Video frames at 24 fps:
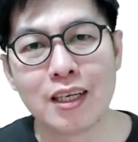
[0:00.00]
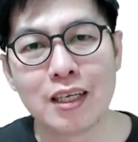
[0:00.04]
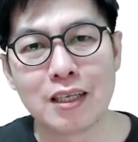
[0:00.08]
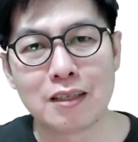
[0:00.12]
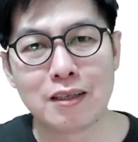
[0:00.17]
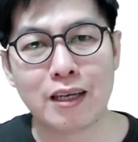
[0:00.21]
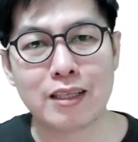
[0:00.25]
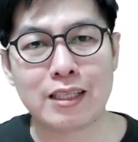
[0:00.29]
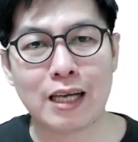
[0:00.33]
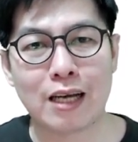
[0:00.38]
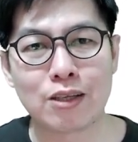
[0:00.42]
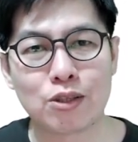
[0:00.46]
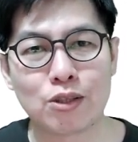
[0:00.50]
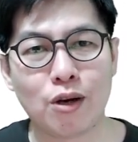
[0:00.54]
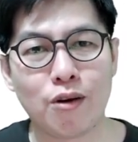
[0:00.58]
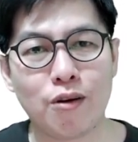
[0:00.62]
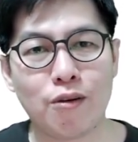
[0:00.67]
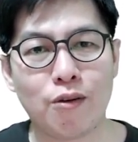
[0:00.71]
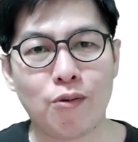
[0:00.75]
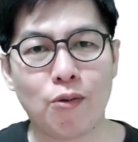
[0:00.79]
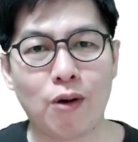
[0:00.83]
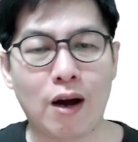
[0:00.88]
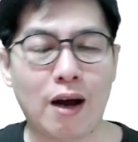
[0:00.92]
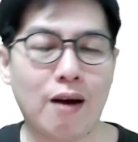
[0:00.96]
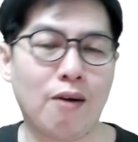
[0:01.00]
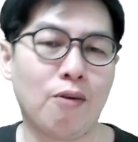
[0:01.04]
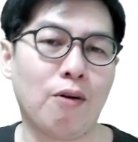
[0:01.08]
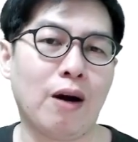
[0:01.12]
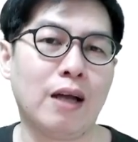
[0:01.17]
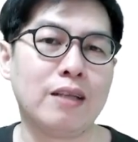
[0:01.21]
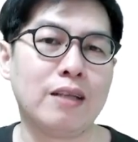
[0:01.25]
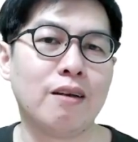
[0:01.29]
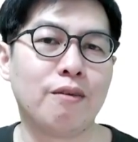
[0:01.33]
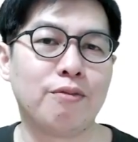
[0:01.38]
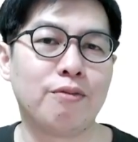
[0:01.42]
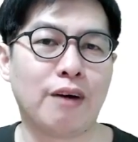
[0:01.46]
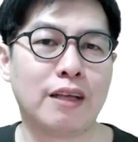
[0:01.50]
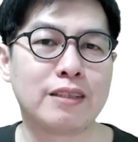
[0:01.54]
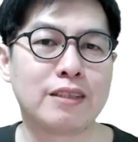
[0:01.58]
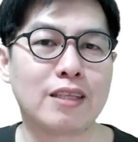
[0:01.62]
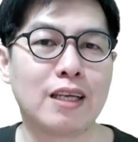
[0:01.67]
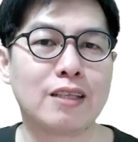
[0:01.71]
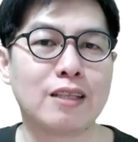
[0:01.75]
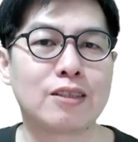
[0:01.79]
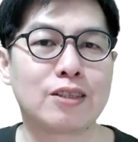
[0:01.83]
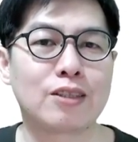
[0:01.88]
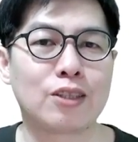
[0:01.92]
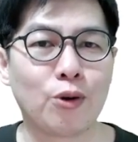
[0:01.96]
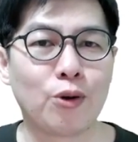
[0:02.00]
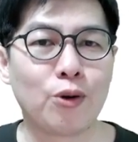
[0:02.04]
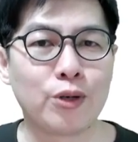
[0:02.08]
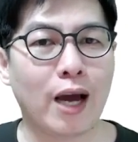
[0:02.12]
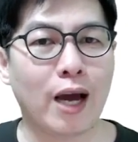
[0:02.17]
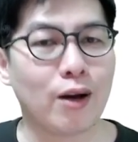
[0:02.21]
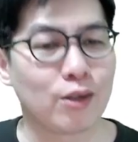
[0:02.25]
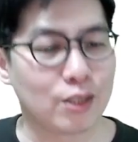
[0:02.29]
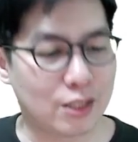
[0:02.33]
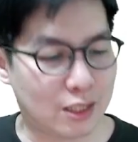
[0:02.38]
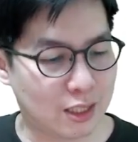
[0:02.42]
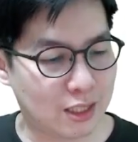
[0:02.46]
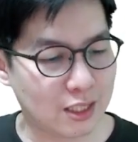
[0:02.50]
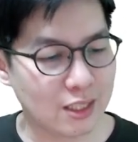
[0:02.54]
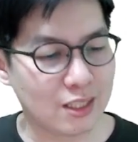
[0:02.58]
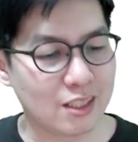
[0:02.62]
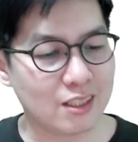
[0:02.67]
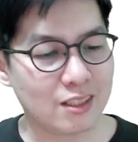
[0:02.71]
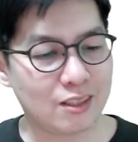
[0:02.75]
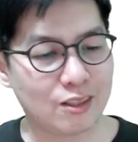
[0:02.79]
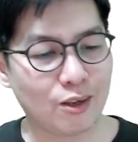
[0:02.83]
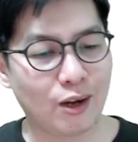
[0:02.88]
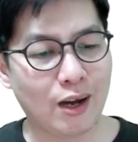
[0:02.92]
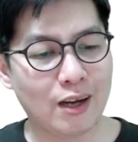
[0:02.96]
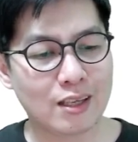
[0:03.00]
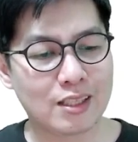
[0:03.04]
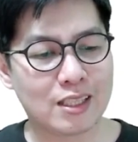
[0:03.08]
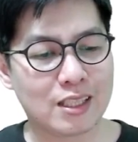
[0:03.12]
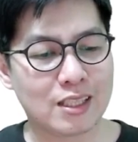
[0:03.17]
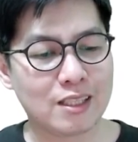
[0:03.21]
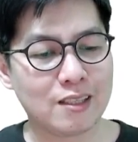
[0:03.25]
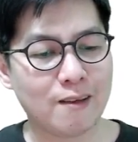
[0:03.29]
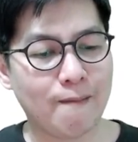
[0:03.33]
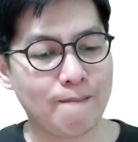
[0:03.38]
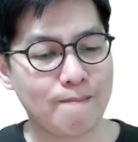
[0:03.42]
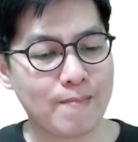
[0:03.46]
你会想说哇，完了，反正都要死，都要死。